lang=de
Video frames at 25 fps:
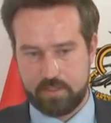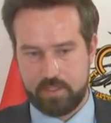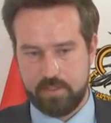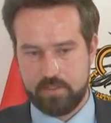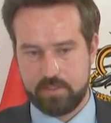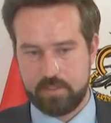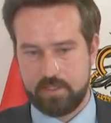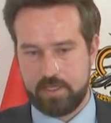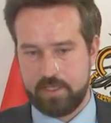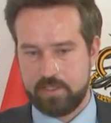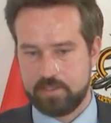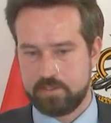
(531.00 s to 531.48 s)
in
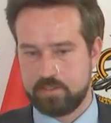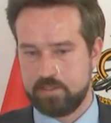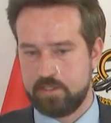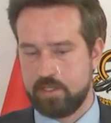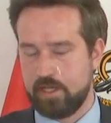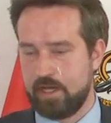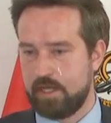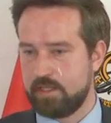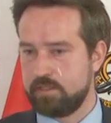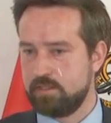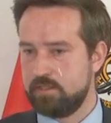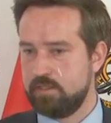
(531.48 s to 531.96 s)
den nächsten
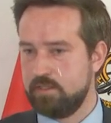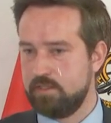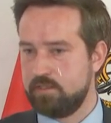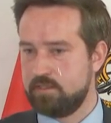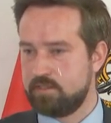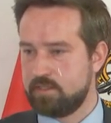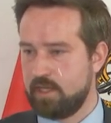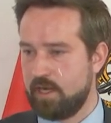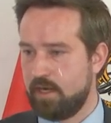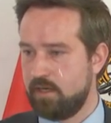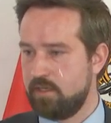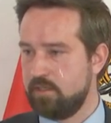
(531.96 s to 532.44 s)
Jahren die
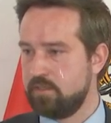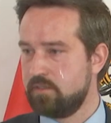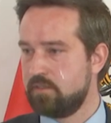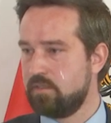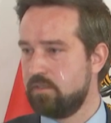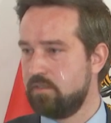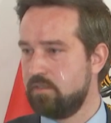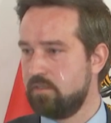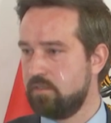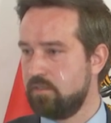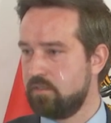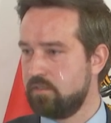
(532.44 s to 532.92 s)
Zahlen
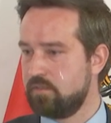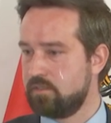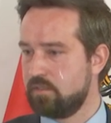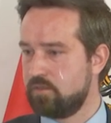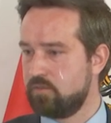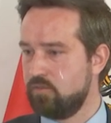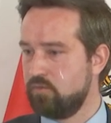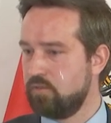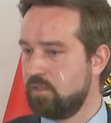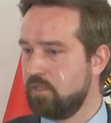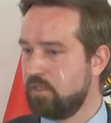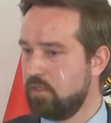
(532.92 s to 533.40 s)
äh, der
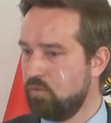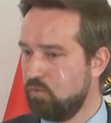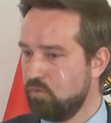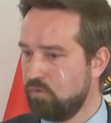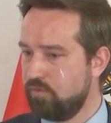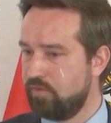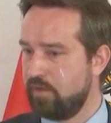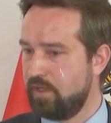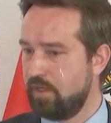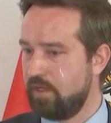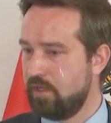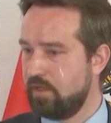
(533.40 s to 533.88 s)
tödlichen
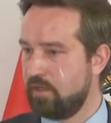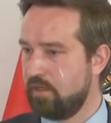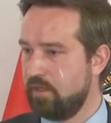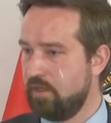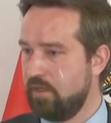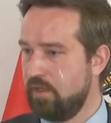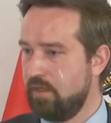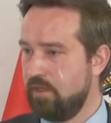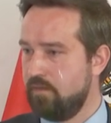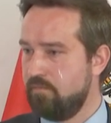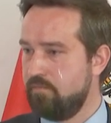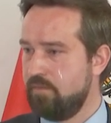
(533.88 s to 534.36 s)
Unfälle
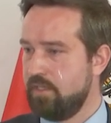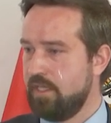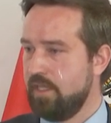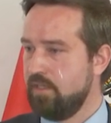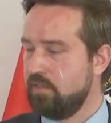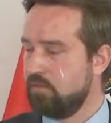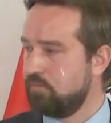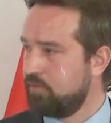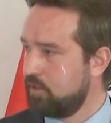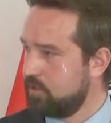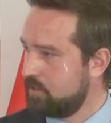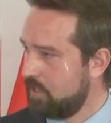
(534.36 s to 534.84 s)

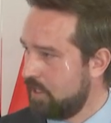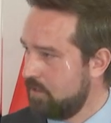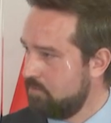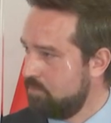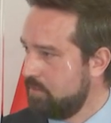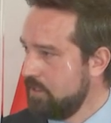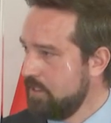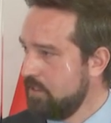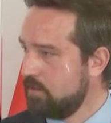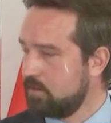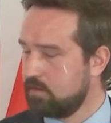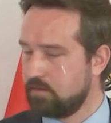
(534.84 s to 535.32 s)
jedenfalls
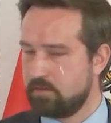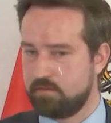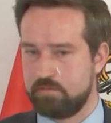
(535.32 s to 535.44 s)
halbieren.